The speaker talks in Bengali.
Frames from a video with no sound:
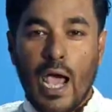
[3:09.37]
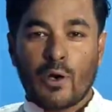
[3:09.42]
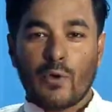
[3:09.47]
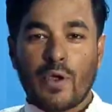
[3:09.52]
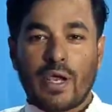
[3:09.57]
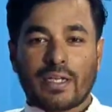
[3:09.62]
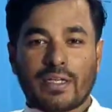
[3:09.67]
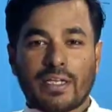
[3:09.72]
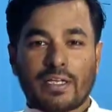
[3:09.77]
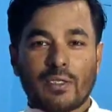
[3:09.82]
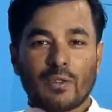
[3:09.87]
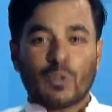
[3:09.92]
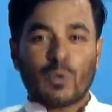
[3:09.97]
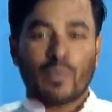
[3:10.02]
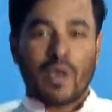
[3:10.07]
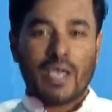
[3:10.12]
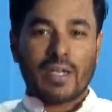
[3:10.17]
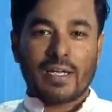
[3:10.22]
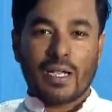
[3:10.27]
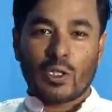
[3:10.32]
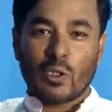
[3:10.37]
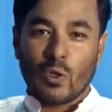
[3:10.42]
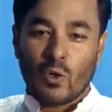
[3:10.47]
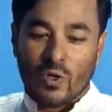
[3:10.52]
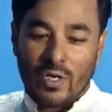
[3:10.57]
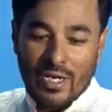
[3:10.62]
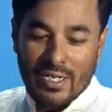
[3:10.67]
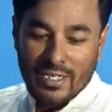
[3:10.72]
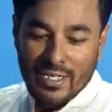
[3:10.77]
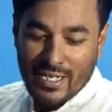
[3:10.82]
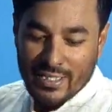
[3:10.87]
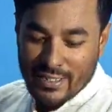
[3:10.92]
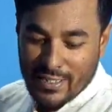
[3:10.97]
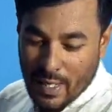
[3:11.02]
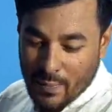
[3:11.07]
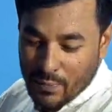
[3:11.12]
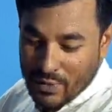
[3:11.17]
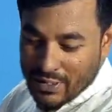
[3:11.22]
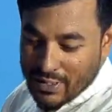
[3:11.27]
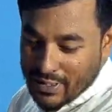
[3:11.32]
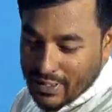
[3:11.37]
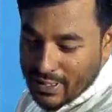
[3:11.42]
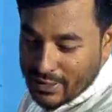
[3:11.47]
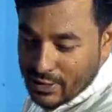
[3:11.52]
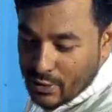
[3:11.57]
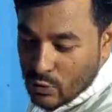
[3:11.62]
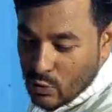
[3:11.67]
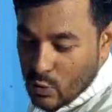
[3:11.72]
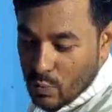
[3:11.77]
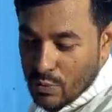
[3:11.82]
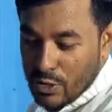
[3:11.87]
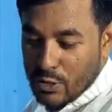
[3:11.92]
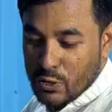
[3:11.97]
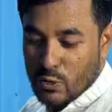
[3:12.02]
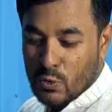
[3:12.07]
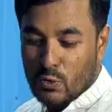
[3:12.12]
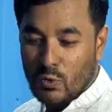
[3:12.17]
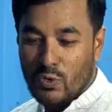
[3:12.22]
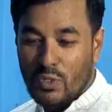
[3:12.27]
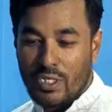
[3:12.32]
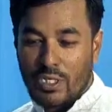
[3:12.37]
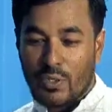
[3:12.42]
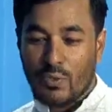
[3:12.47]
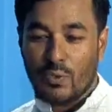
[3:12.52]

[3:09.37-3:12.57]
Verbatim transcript: আরও একটা কিন্তু ভাইরাল দোলনা নিয়ে আসি আপনাদের কাছে খুবই সুন্দর